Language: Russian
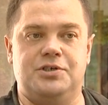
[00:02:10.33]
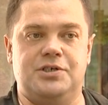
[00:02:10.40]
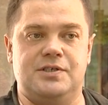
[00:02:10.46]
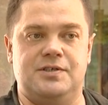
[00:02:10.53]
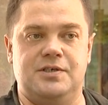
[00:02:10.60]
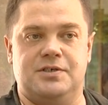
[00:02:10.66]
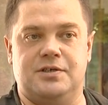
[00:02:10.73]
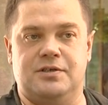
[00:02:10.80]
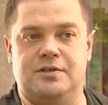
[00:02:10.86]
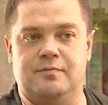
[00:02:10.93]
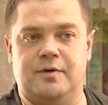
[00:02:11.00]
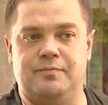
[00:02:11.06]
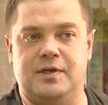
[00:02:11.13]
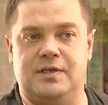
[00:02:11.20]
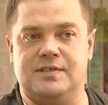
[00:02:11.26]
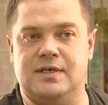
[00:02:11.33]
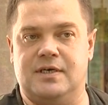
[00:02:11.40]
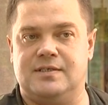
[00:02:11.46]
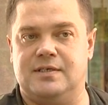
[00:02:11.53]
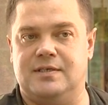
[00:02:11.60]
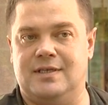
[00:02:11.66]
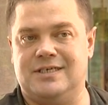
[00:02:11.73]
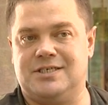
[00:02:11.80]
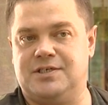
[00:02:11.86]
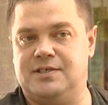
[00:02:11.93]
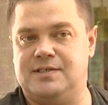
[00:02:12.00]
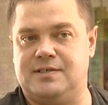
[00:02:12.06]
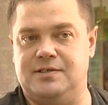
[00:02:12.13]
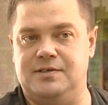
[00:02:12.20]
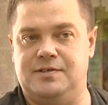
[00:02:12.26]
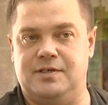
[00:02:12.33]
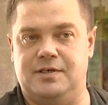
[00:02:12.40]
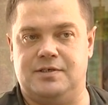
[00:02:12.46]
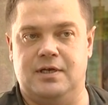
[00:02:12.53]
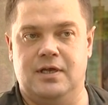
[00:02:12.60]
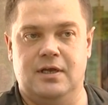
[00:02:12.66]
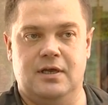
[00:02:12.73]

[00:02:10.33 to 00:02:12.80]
частичной демобилизации на 6 тысяч.